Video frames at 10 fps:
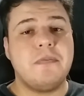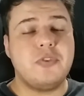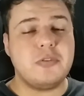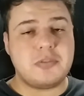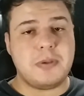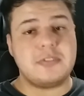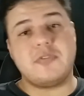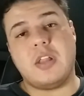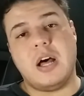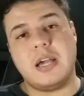dos meus
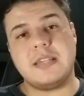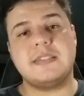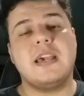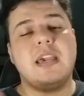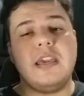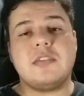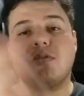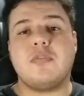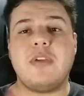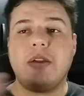vlogs,
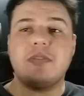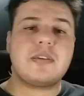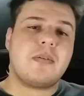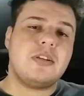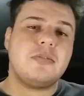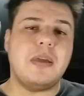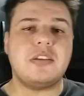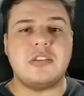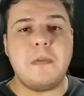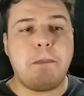isso vem
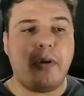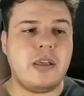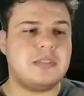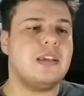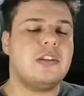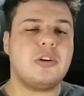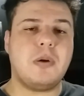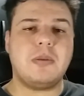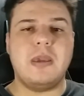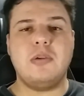consequentemente depois de
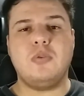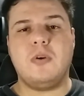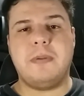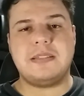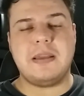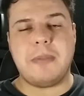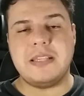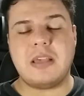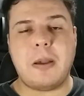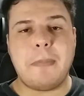quanto ganho youtubers, né,
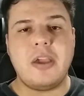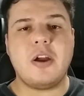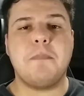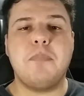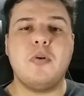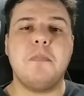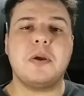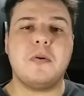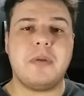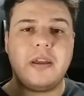mas a maior
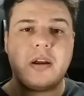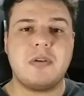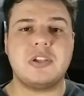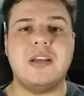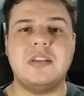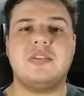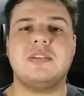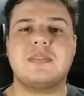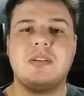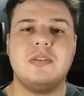público, maior quantidade de
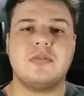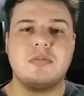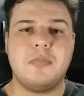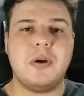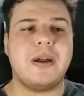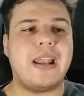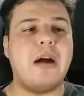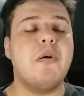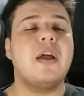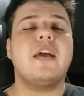inscritos do meu
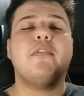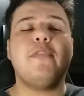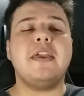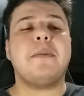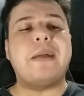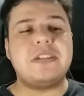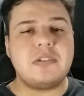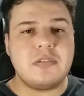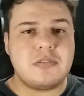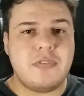canal veio a partir
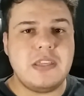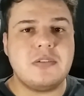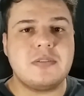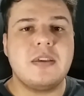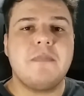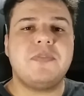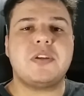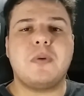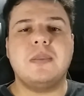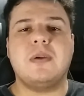dos vídeos
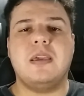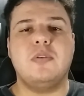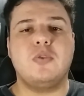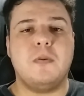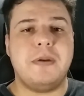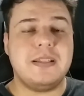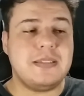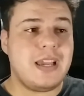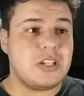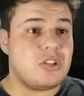de quanto ganha youtubers.
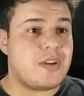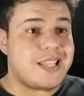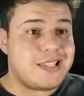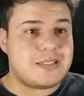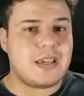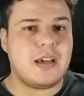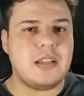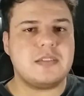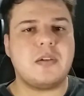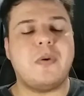E a gente vai estar tá
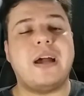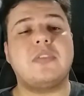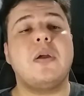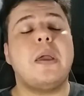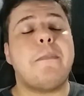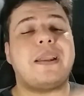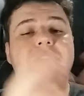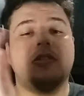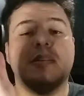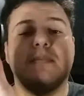encerrando esse quadro para a
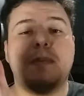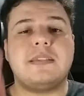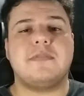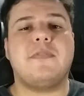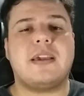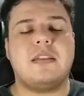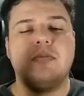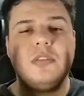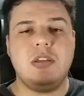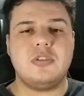gente especificar
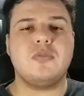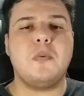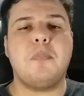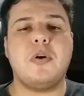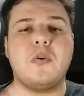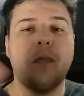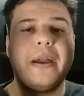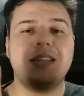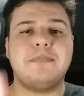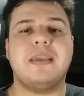um nicho um pouco
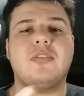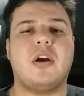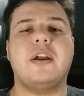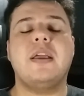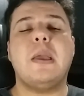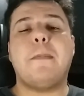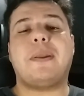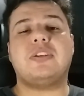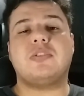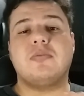mais menor,
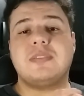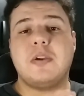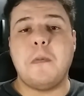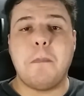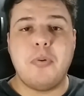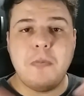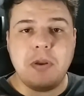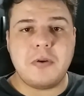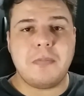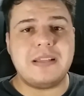para a gente conseguir um
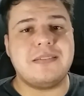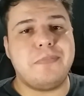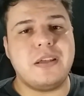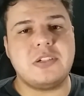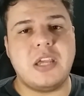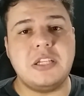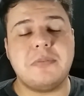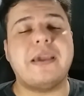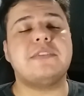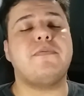público mais abrangente,
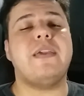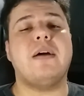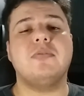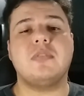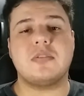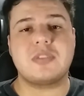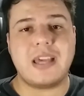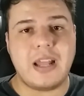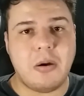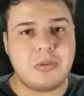mais fiel no nosso
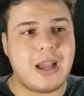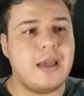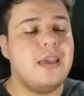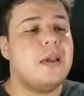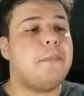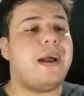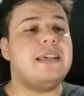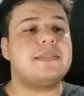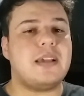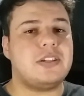canal, tá?
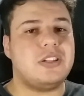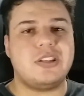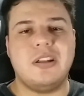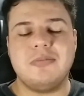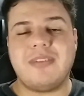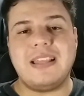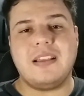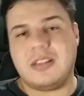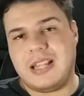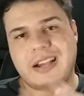Mas a gente não vai estar
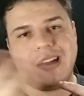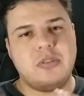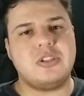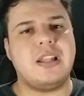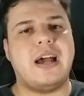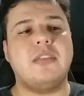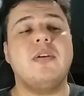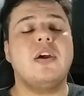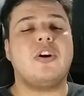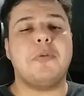tá largando de
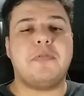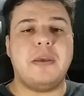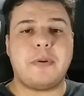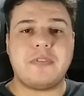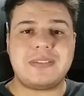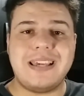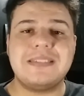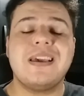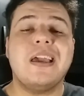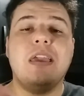lado, como eu falei para
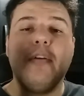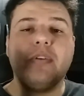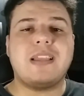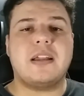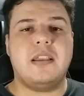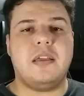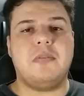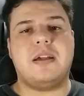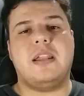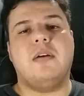vocês, eu vou estar tá criando
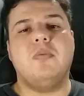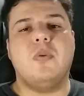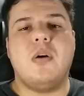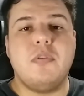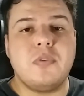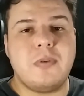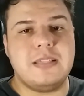um canal novo com